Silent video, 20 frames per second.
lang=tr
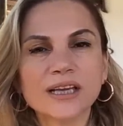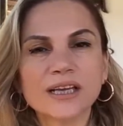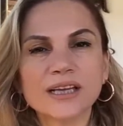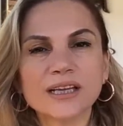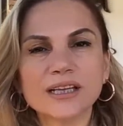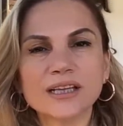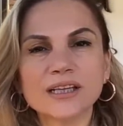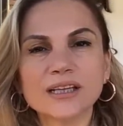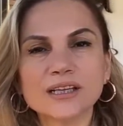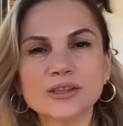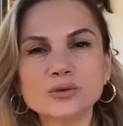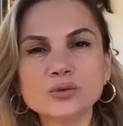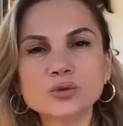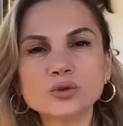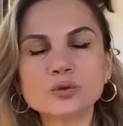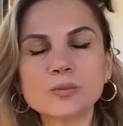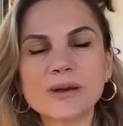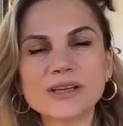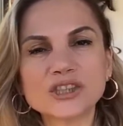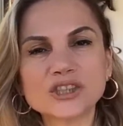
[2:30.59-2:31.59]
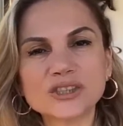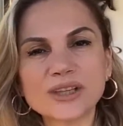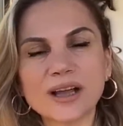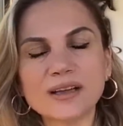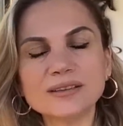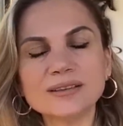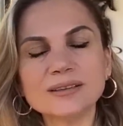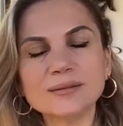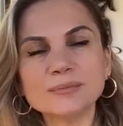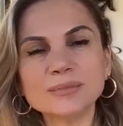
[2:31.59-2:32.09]

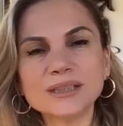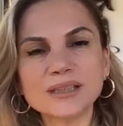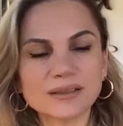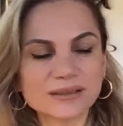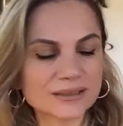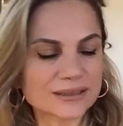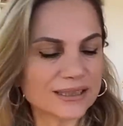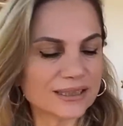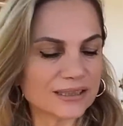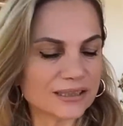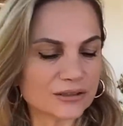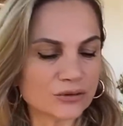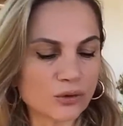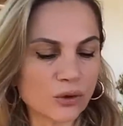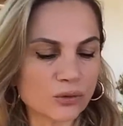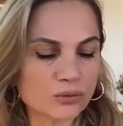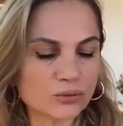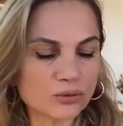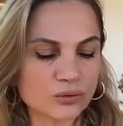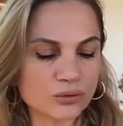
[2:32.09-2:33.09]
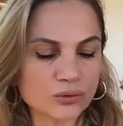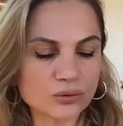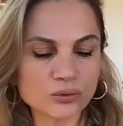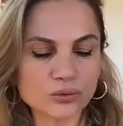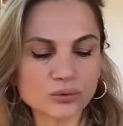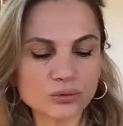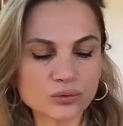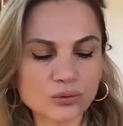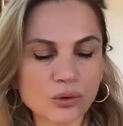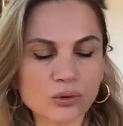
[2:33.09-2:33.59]
105'ten ee, biraz geri döndü
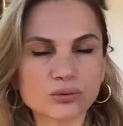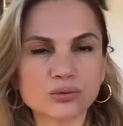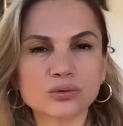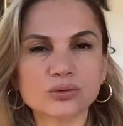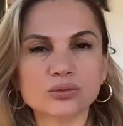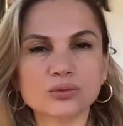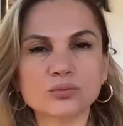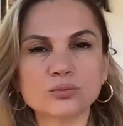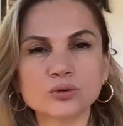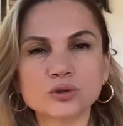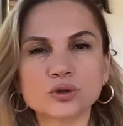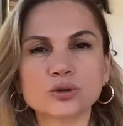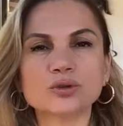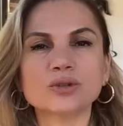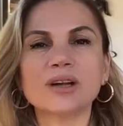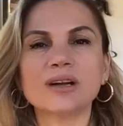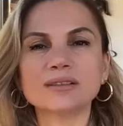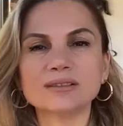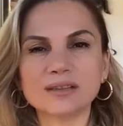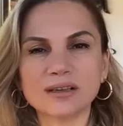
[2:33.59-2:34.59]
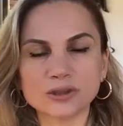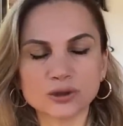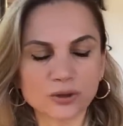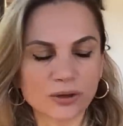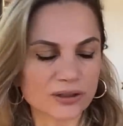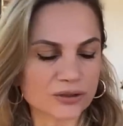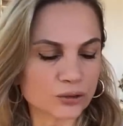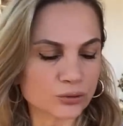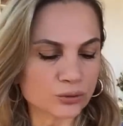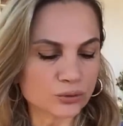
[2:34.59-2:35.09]
104 buçuklarda
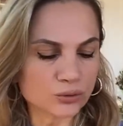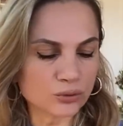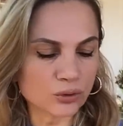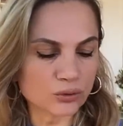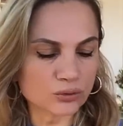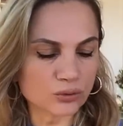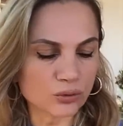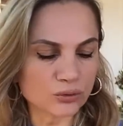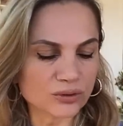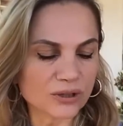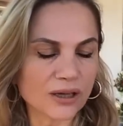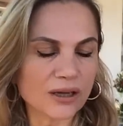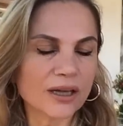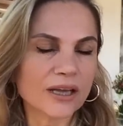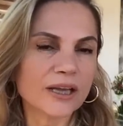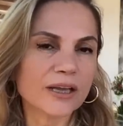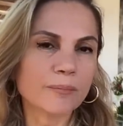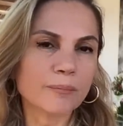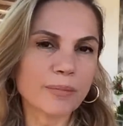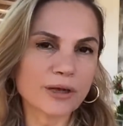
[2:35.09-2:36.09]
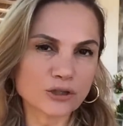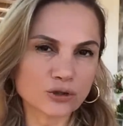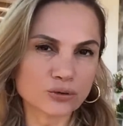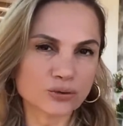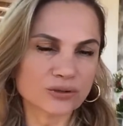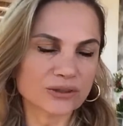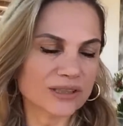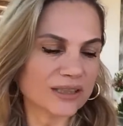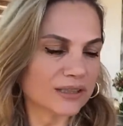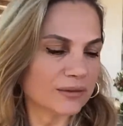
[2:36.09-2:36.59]
şu anda
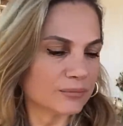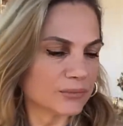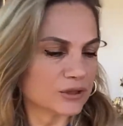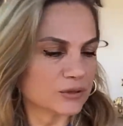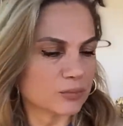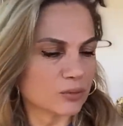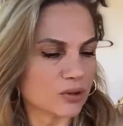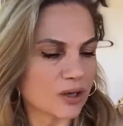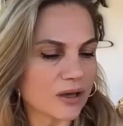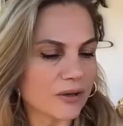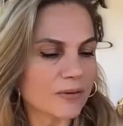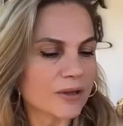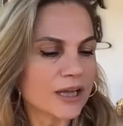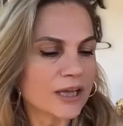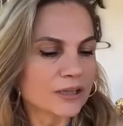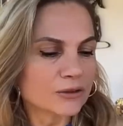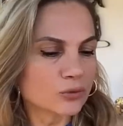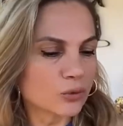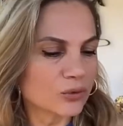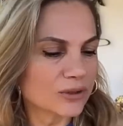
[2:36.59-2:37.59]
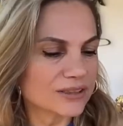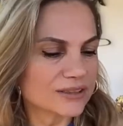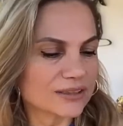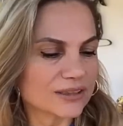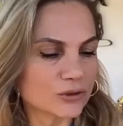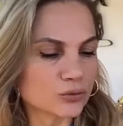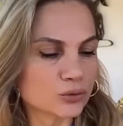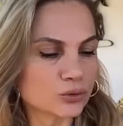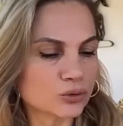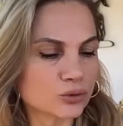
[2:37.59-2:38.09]
104.500 diyelim biz buna.
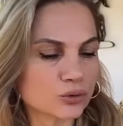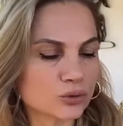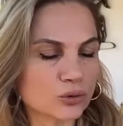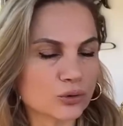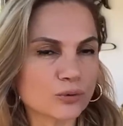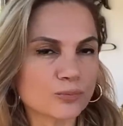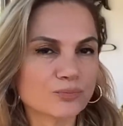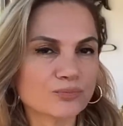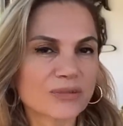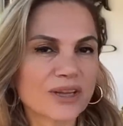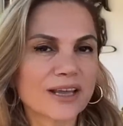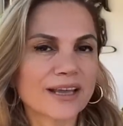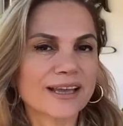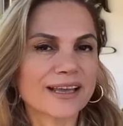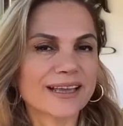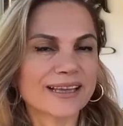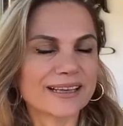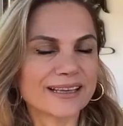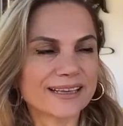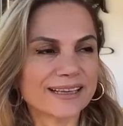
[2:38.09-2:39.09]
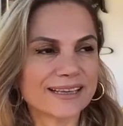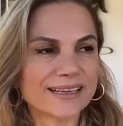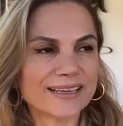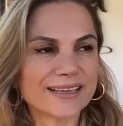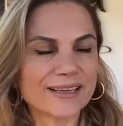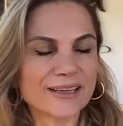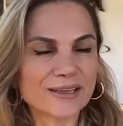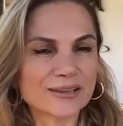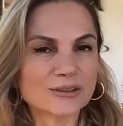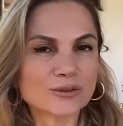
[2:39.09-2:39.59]
Dolayısıyla güçlü e,
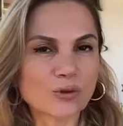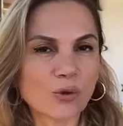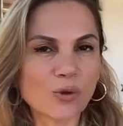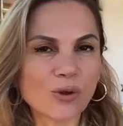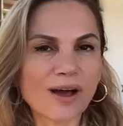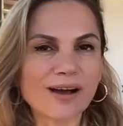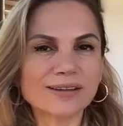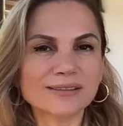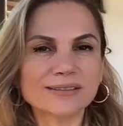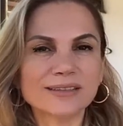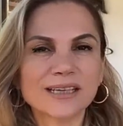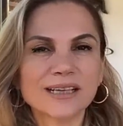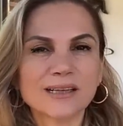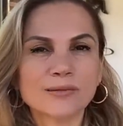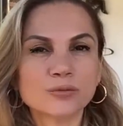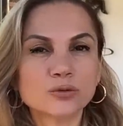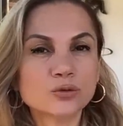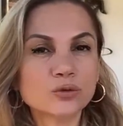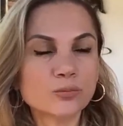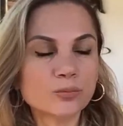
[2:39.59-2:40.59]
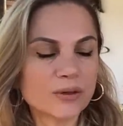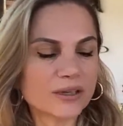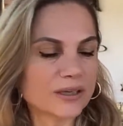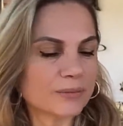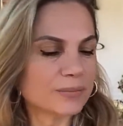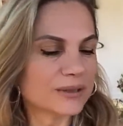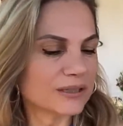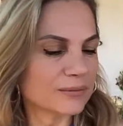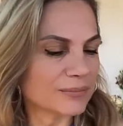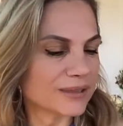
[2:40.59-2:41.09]
dolar bütün
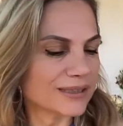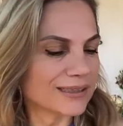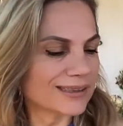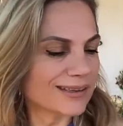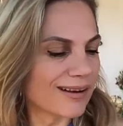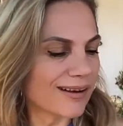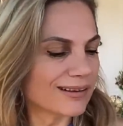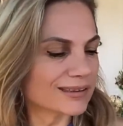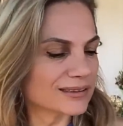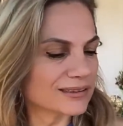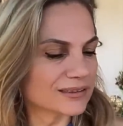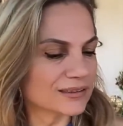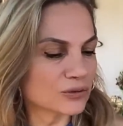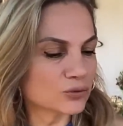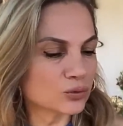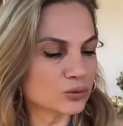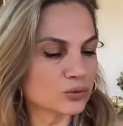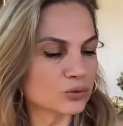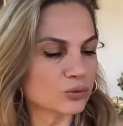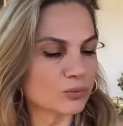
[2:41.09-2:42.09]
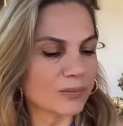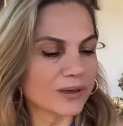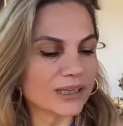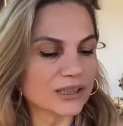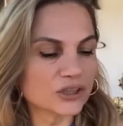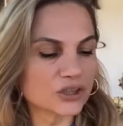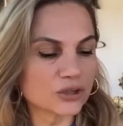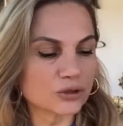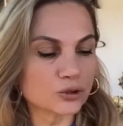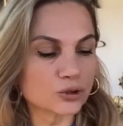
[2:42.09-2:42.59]
para birimleri karşısında
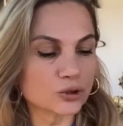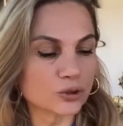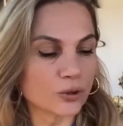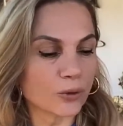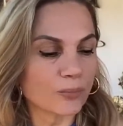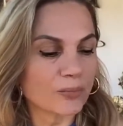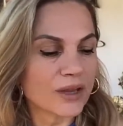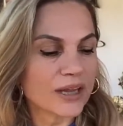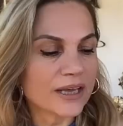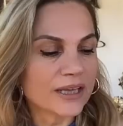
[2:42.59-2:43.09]
tutunmaya çalışıyor.